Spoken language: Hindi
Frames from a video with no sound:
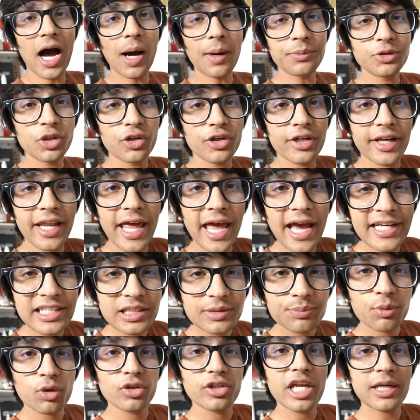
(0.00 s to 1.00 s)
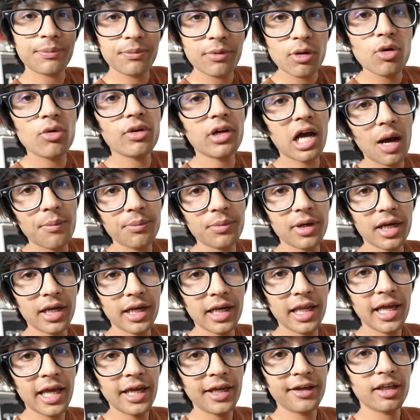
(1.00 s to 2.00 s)
अब जो नेक्स्ट प्रोजेक्ट में काम
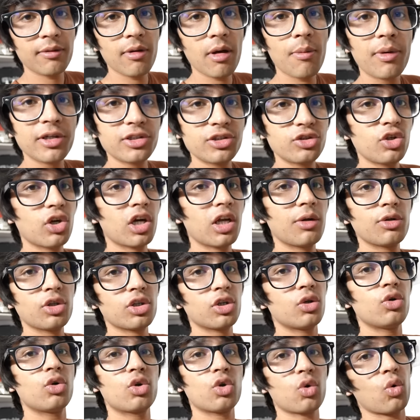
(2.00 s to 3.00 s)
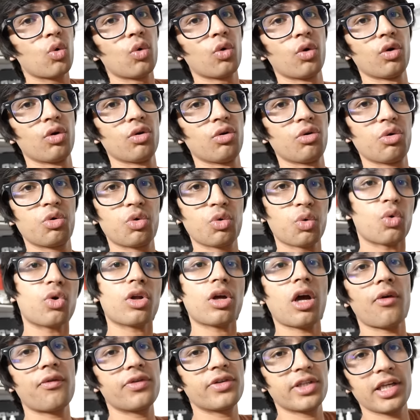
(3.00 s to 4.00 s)
करना है कि भाई बच्चों के लिए सोच रहा ड्रोन ड्रोन
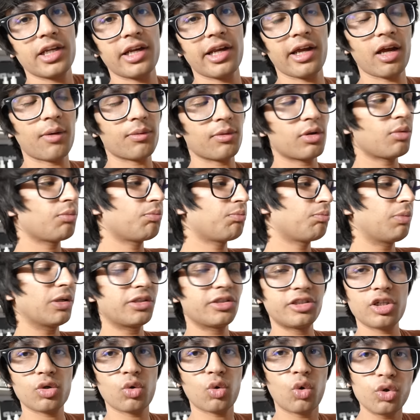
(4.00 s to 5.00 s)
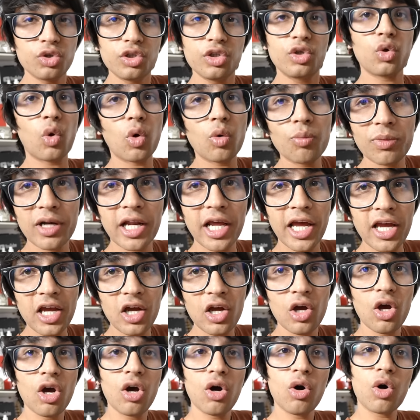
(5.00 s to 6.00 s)
काफ़ी सही रहेगा मतलब बच्चे खुद ड्रोन बनाए
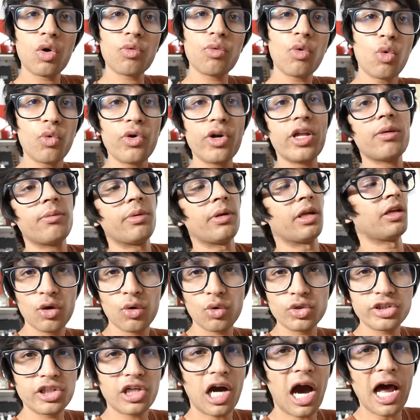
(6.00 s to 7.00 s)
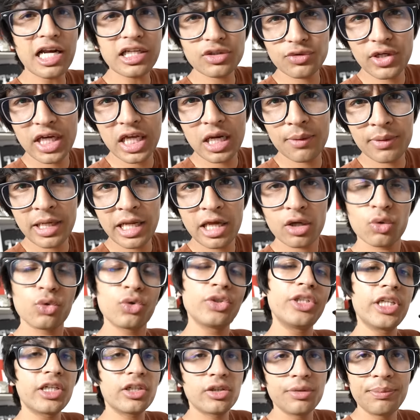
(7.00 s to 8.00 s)
और वो उड़े भी कुछ कार्स वगैरह बनाएं
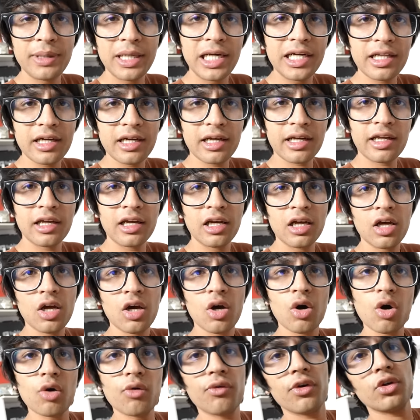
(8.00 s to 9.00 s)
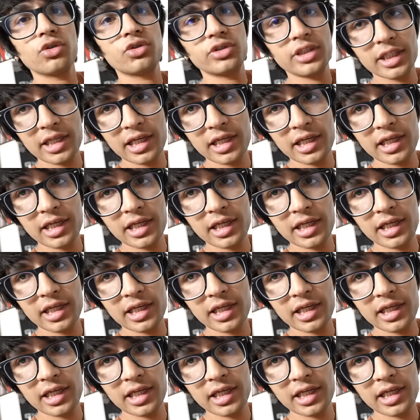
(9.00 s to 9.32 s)
खुद ही बिल्ड करें और फिर उससे